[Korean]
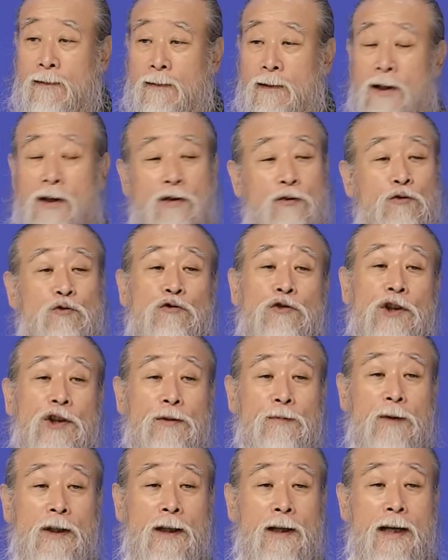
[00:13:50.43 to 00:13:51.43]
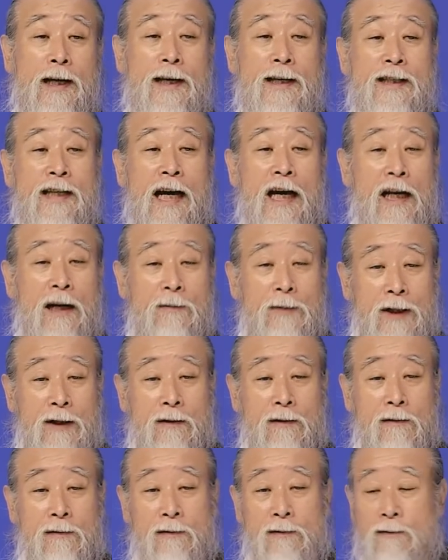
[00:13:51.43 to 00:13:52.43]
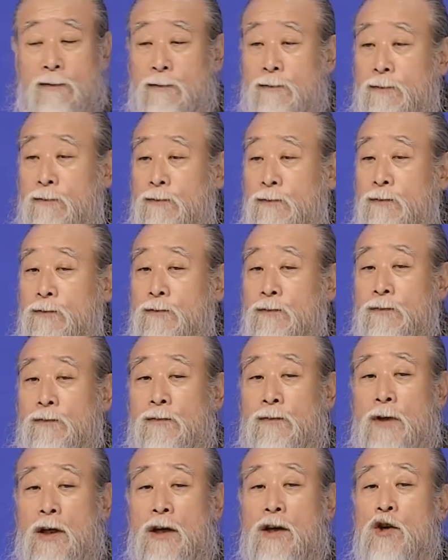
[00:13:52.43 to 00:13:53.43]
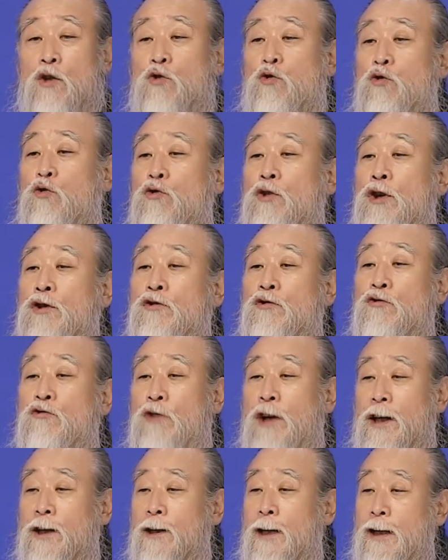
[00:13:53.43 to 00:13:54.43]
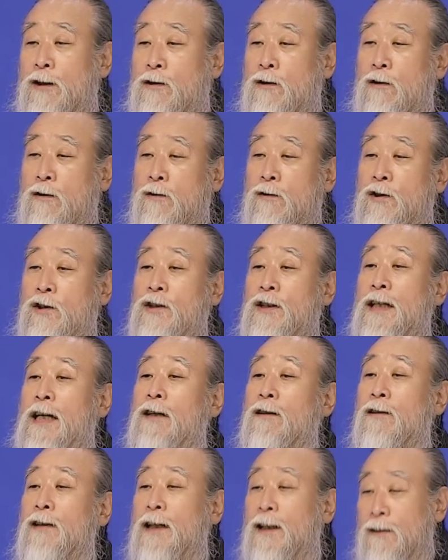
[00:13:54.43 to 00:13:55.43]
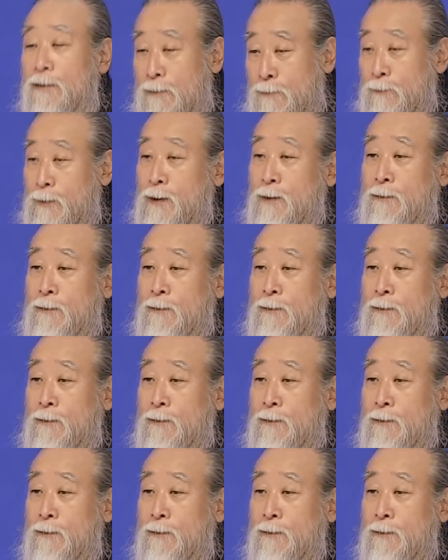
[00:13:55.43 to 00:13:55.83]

이건 수련입니다. 사람은 수련 수행을 해서 성장을 하는 겁니다.